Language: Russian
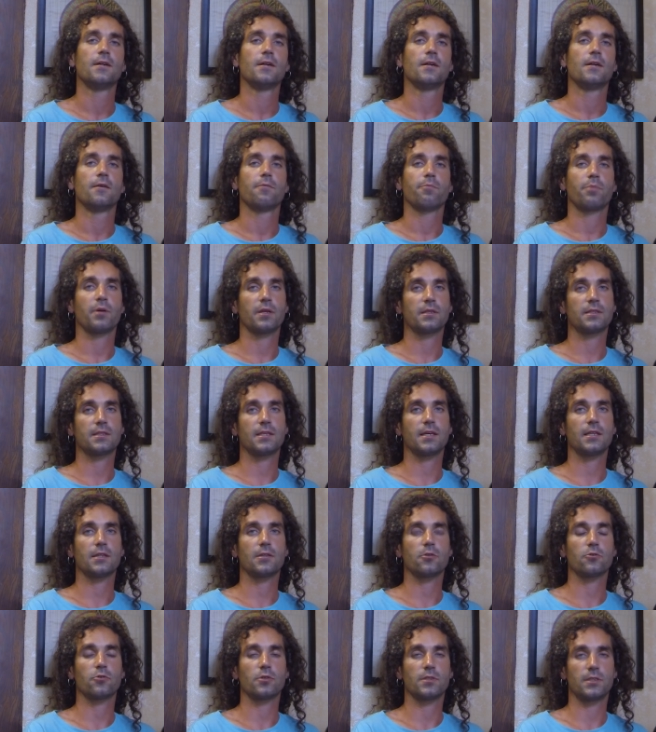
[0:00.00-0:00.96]

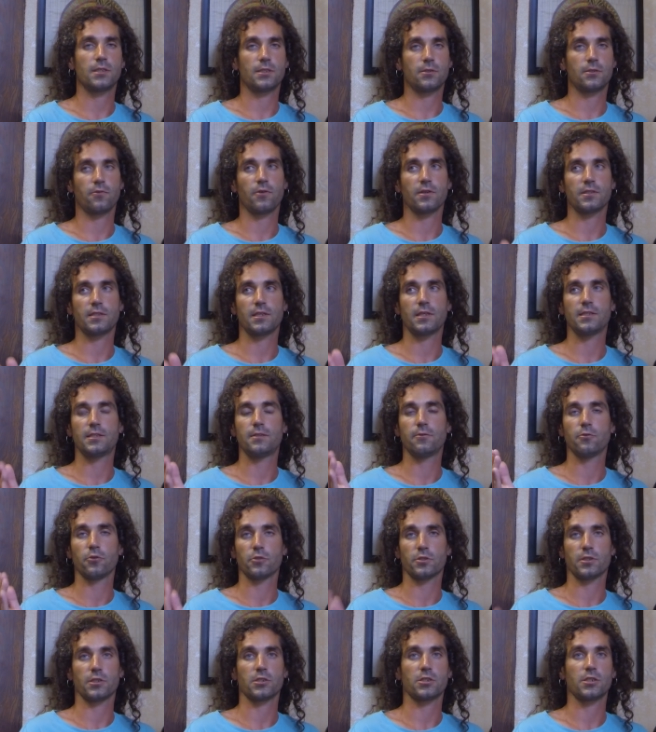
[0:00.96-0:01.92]
То есть если у вас есть
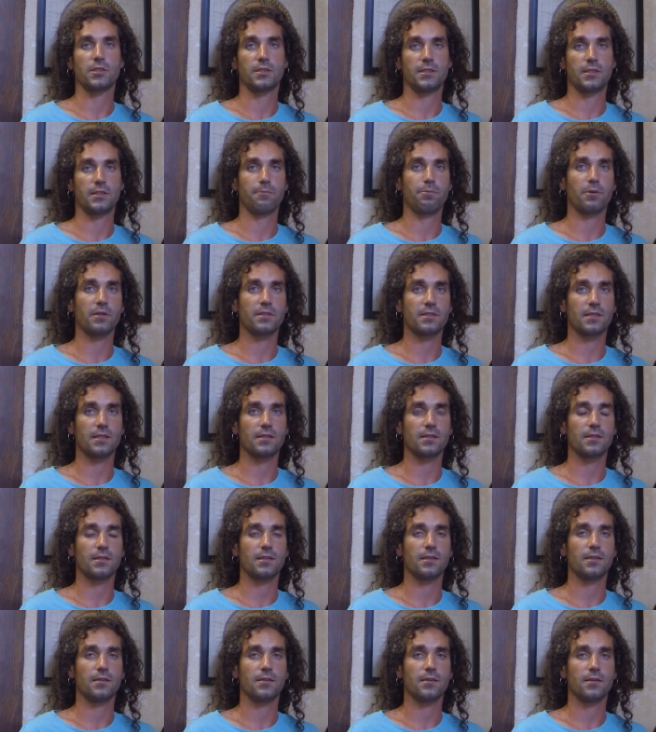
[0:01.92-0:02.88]

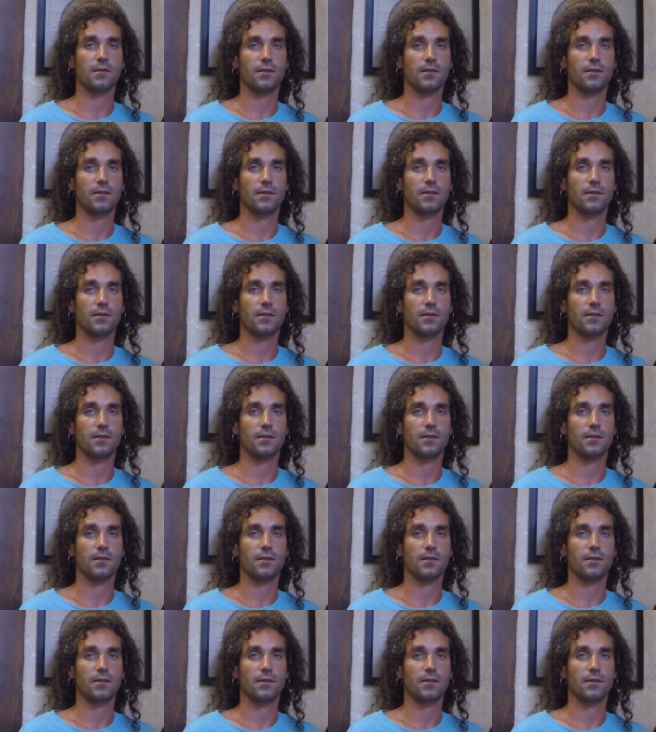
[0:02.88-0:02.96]
96%